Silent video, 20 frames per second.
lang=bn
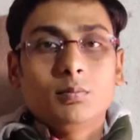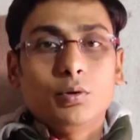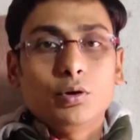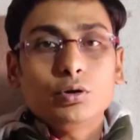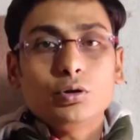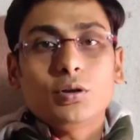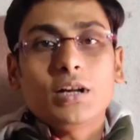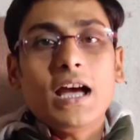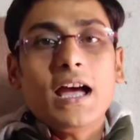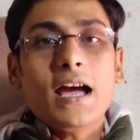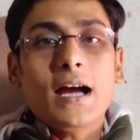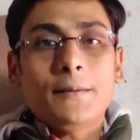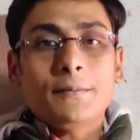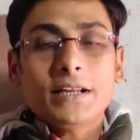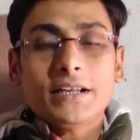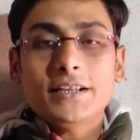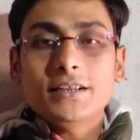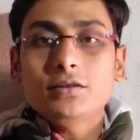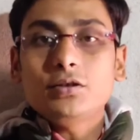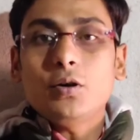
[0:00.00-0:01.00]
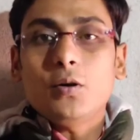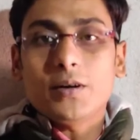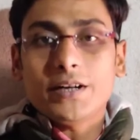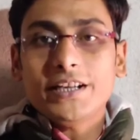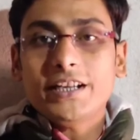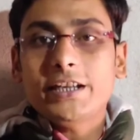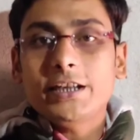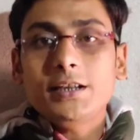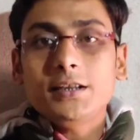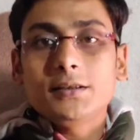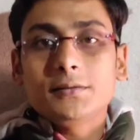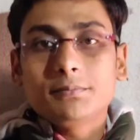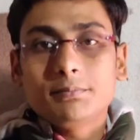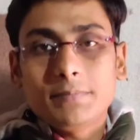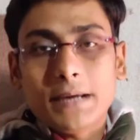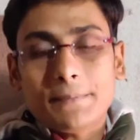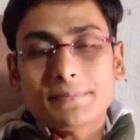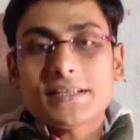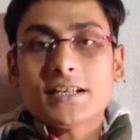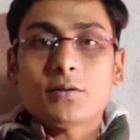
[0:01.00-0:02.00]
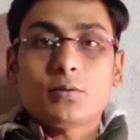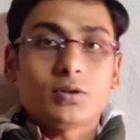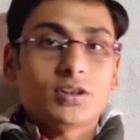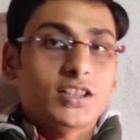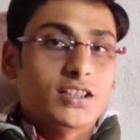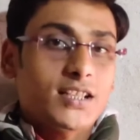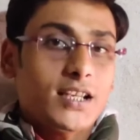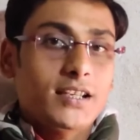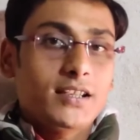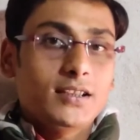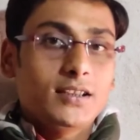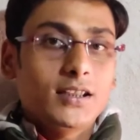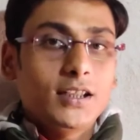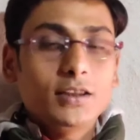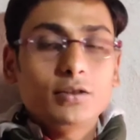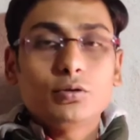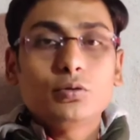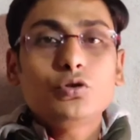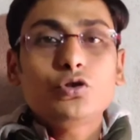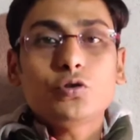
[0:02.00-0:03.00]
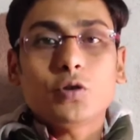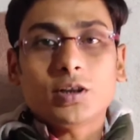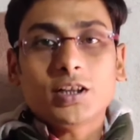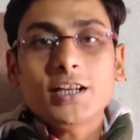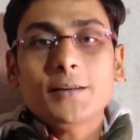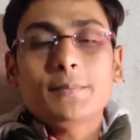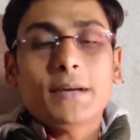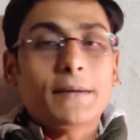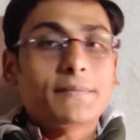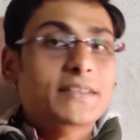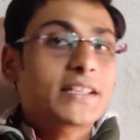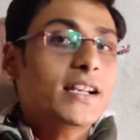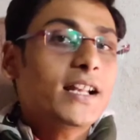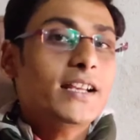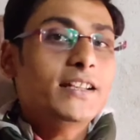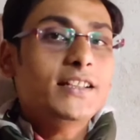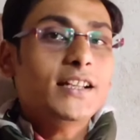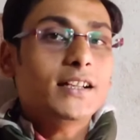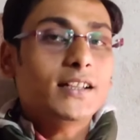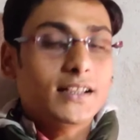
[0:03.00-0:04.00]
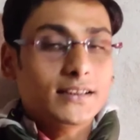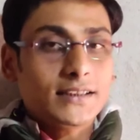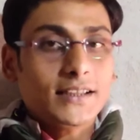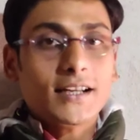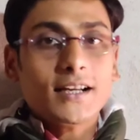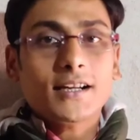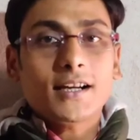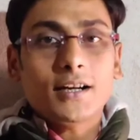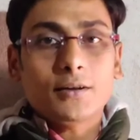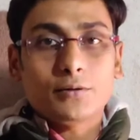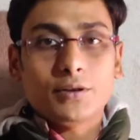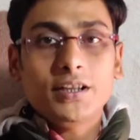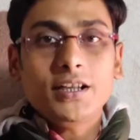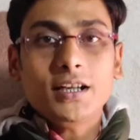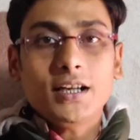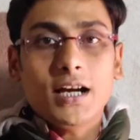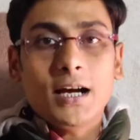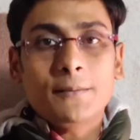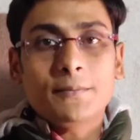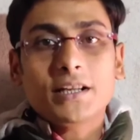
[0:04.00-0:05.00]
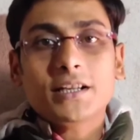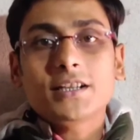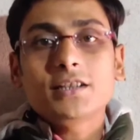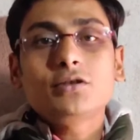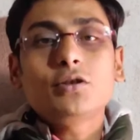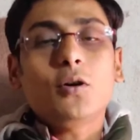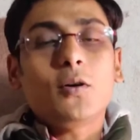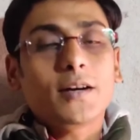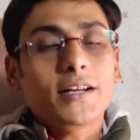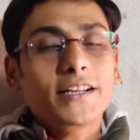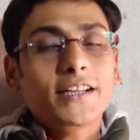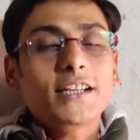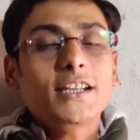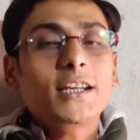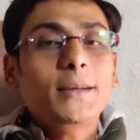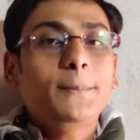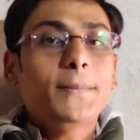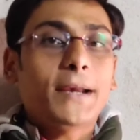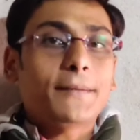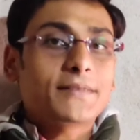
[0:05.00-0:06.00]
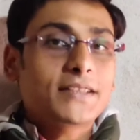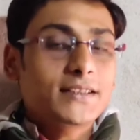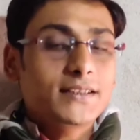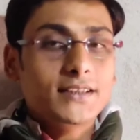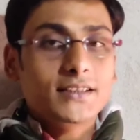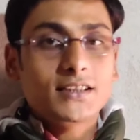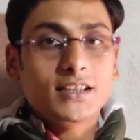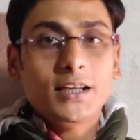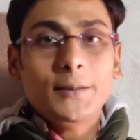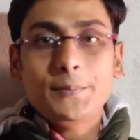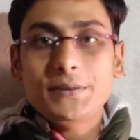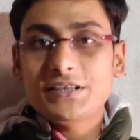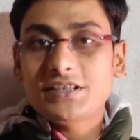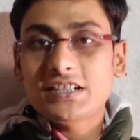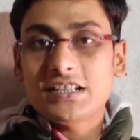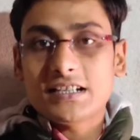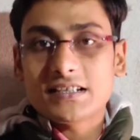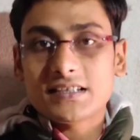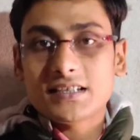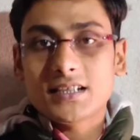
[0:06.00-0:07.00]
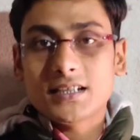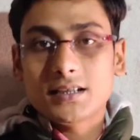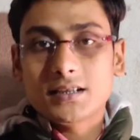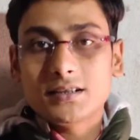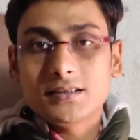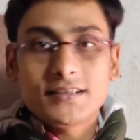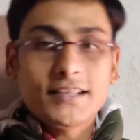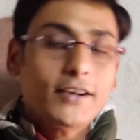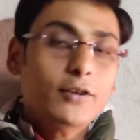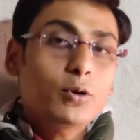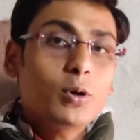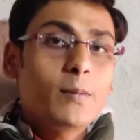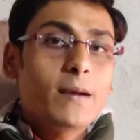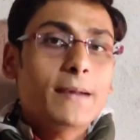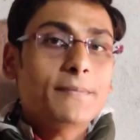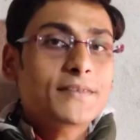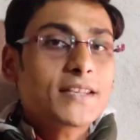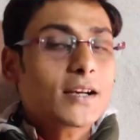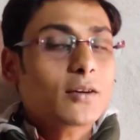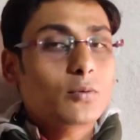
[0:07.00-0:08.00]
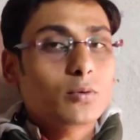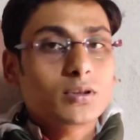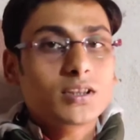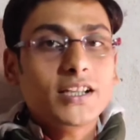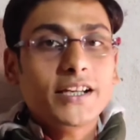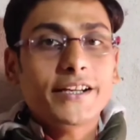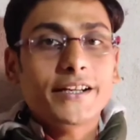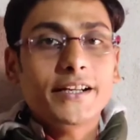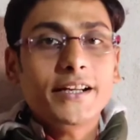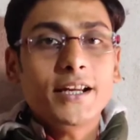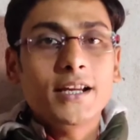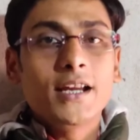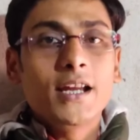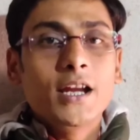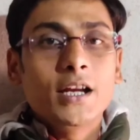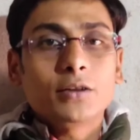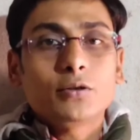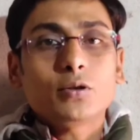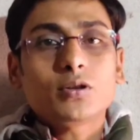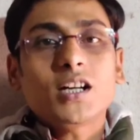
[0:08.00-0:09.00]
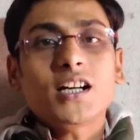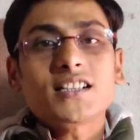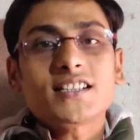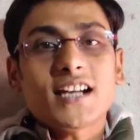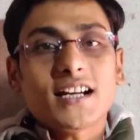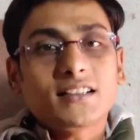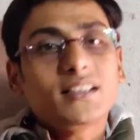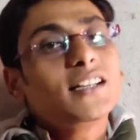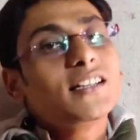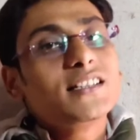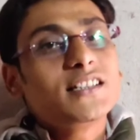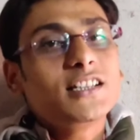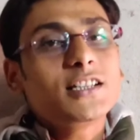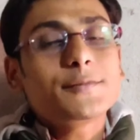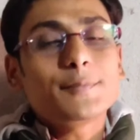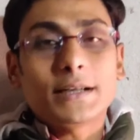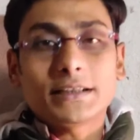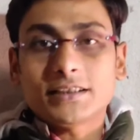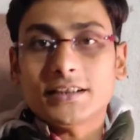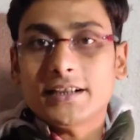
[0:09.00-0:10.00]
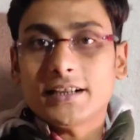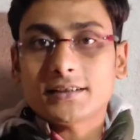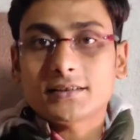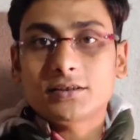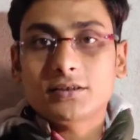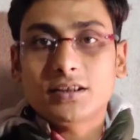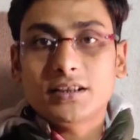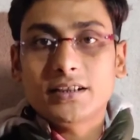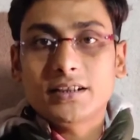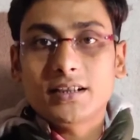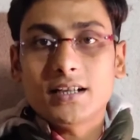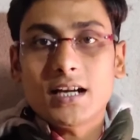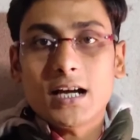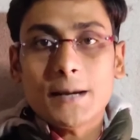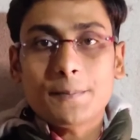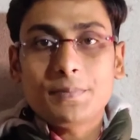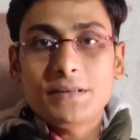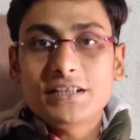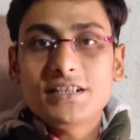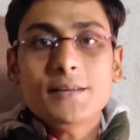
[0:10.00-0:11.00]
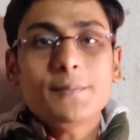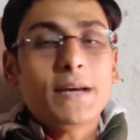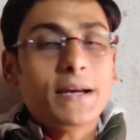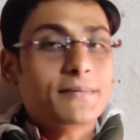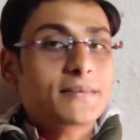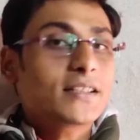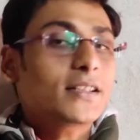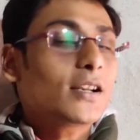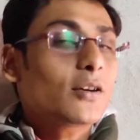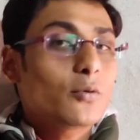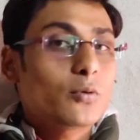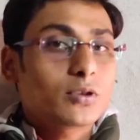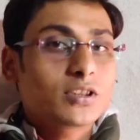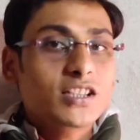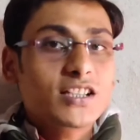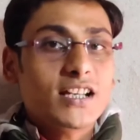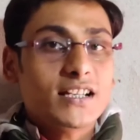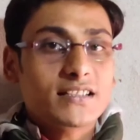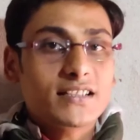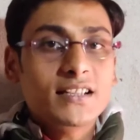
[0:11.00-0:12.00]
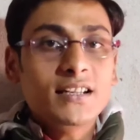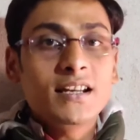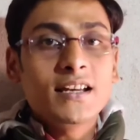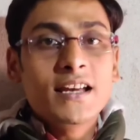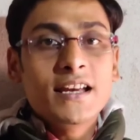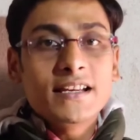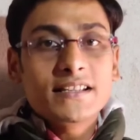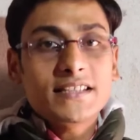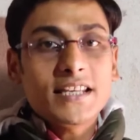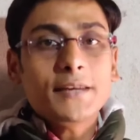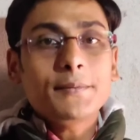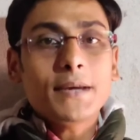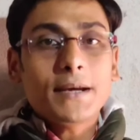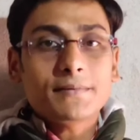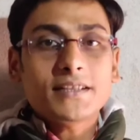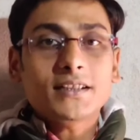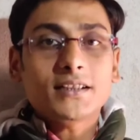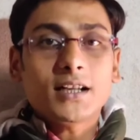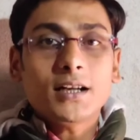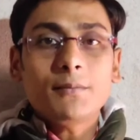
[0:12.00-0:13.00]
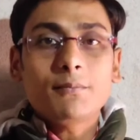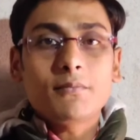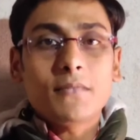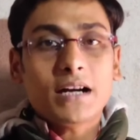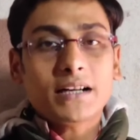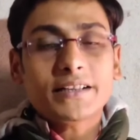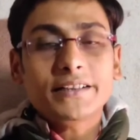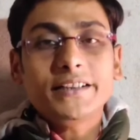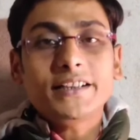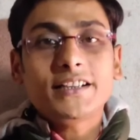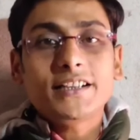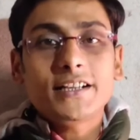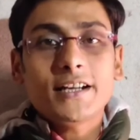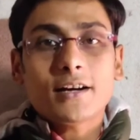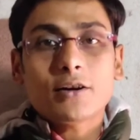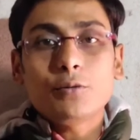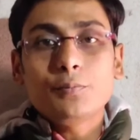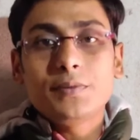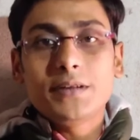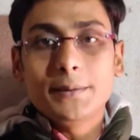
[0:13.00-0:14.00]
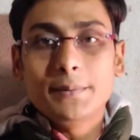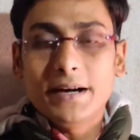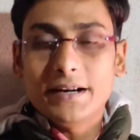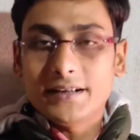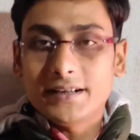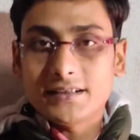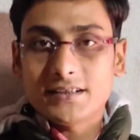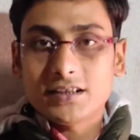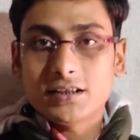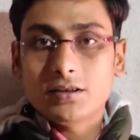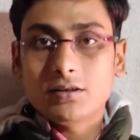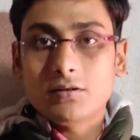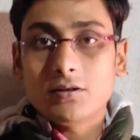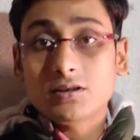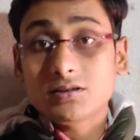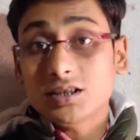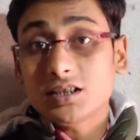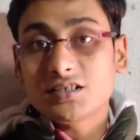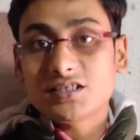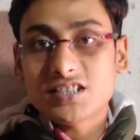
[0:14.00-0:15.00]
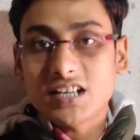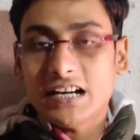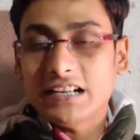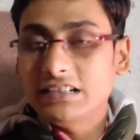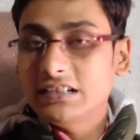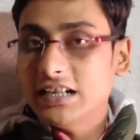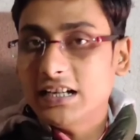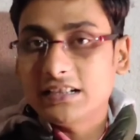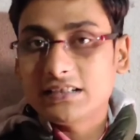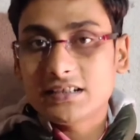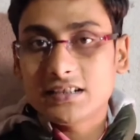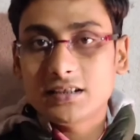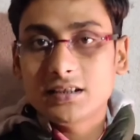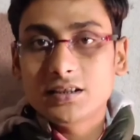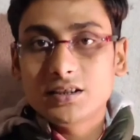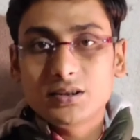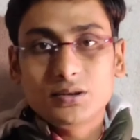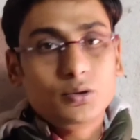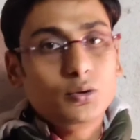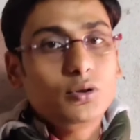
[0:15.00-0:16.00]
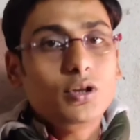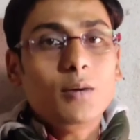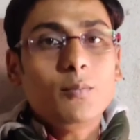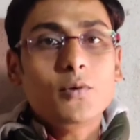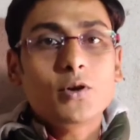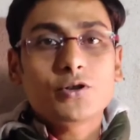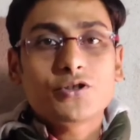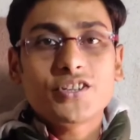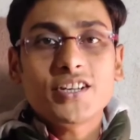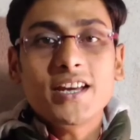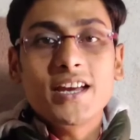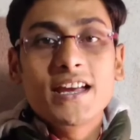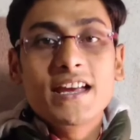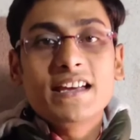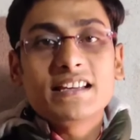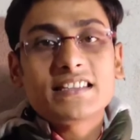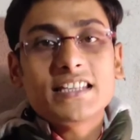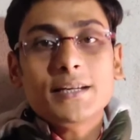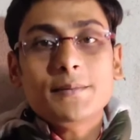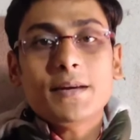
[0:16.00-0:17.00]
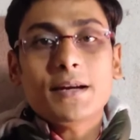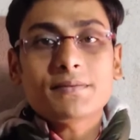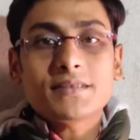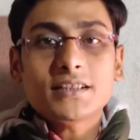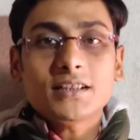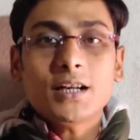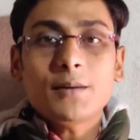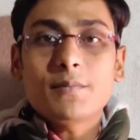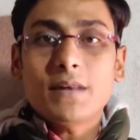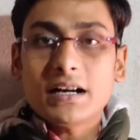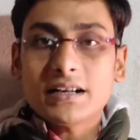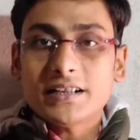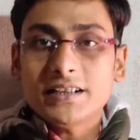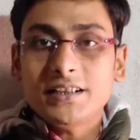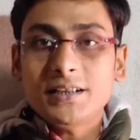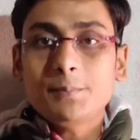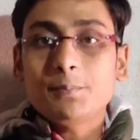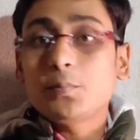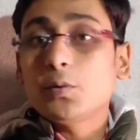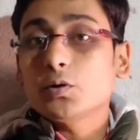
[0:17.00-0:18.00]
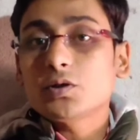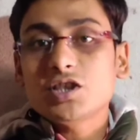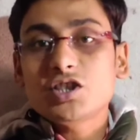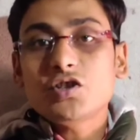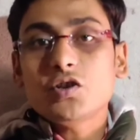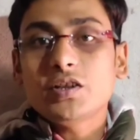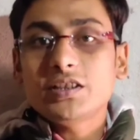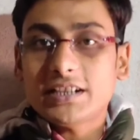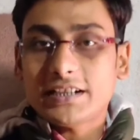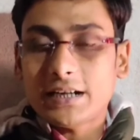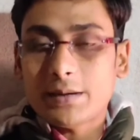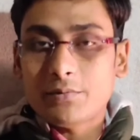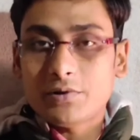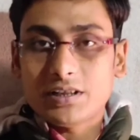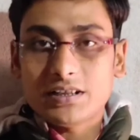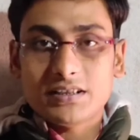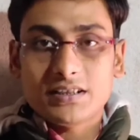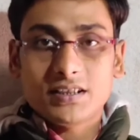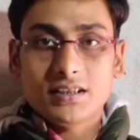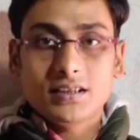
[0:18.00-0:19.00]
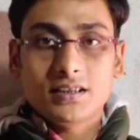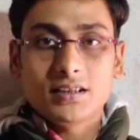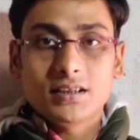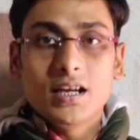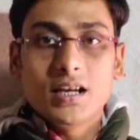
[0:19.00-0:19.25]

বন্ধুরা আমরা কিন্তু অনেকেই ব্যবসা করতে চাই কিন্তু সঠিক ব্যবসার আইডিয়া না থাকার কারণে আমরা কিন্তু অনেকেই এই ব্যবসার দিক থেকে পিছিয়ে আছি যে কোনো ব্যবসা করতে গেলে টোটাল চারটে জিনিস মাথায় রাখতে হয় আপনি যে ব্যবসাটা করতে যাচ্ছেন সেই ব্যবসাটার মার্কেটে কীরকম ডিম্যান্ড আছে অর্থাৎ চাহিদা আছে দুই নম্বর হচ্ছে সেই ব্যবসাটার মার্কেটে প্রতিযোগিতা কেমন আছে